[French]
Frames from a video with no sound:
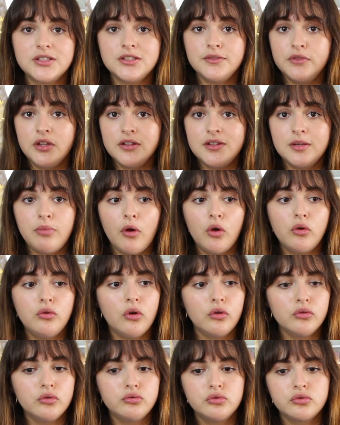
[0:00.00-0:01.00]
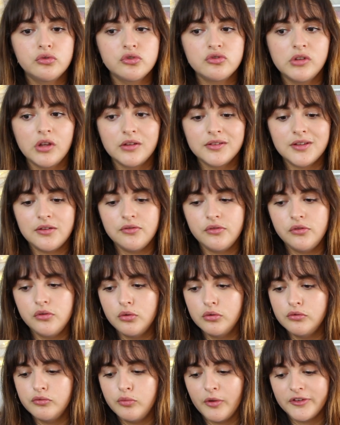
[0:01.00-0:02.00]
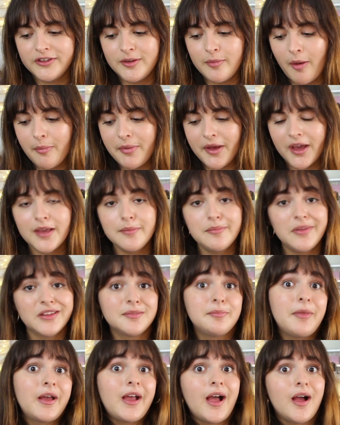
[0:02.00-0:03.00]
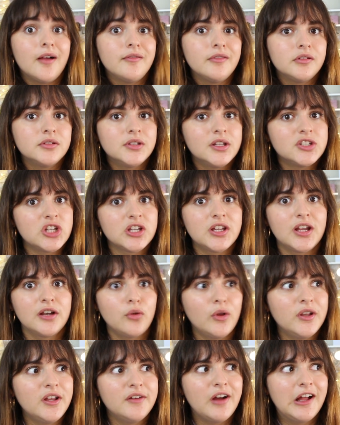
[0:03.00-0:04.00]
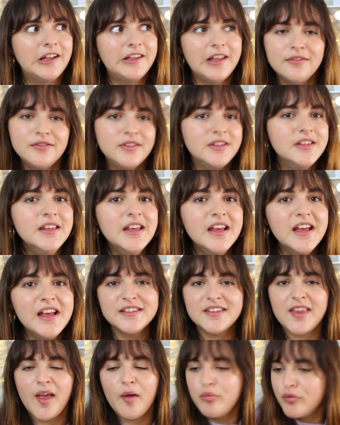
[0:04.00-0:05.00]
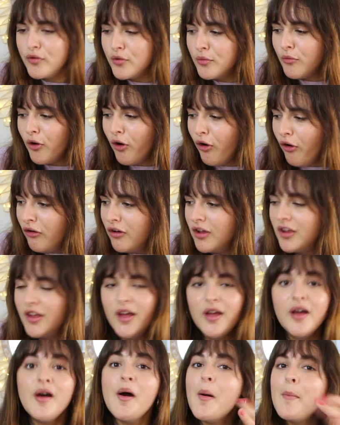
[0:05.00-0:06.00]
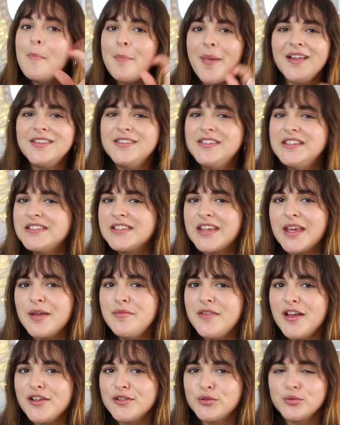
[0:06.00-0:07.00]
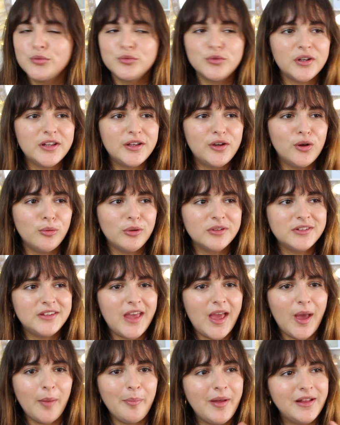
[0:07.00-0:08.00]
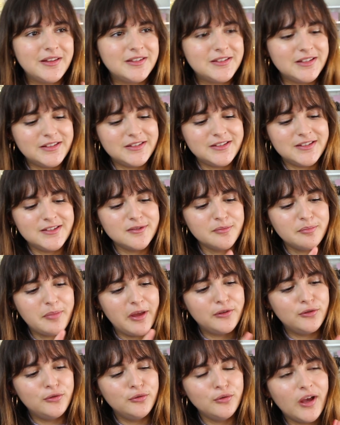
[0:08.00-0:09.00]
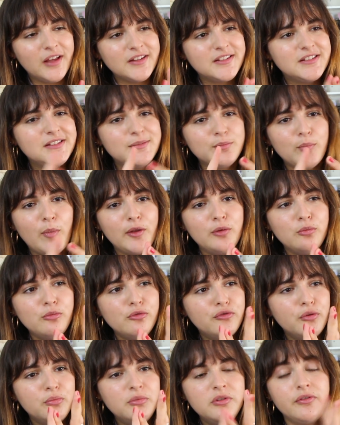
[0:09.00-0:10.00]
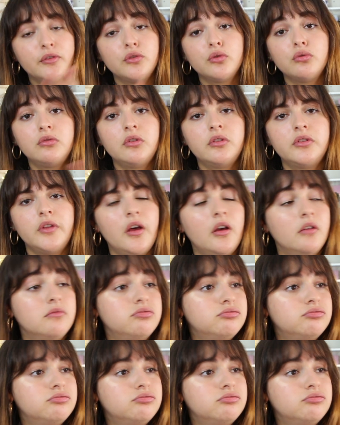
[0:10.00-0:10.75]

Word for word: que si vous n'étiez pas au courant de tout ce que je dis dans cette vidéo ou vous pensez pas pareil, bah c'est pas grave, hein. on a chacun le droit d'avoir un avis. Simplement, pas de discrimination dans les commentaires, pas de sexisme, pas de racisme, pas d'homophobie, enfin ça,